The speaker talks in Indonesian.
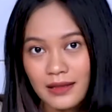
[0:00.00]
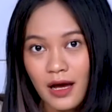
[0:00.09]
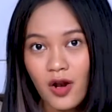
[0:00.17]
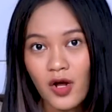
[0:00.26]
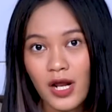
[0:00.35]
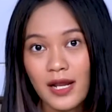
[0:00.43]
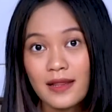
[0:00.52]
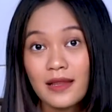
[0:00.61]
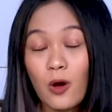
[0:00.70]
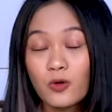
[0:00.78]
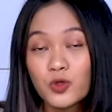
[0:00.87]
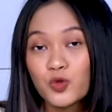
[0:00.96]
Nah, kalau kalian
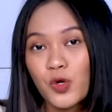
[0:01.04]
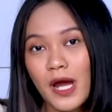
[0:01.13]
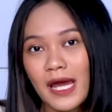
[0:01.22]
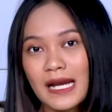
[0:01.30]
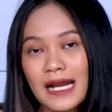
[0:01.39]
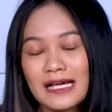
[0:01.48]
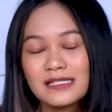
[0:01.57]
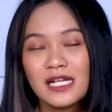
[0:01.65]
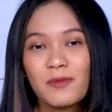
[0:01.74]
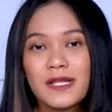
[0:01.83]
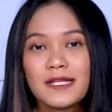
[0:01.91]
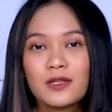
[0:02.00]
tahu juga ya
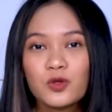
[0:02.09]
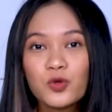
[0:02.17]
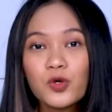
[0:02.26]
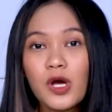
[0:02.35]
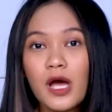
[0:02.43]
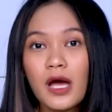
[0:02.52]
niacinamide itu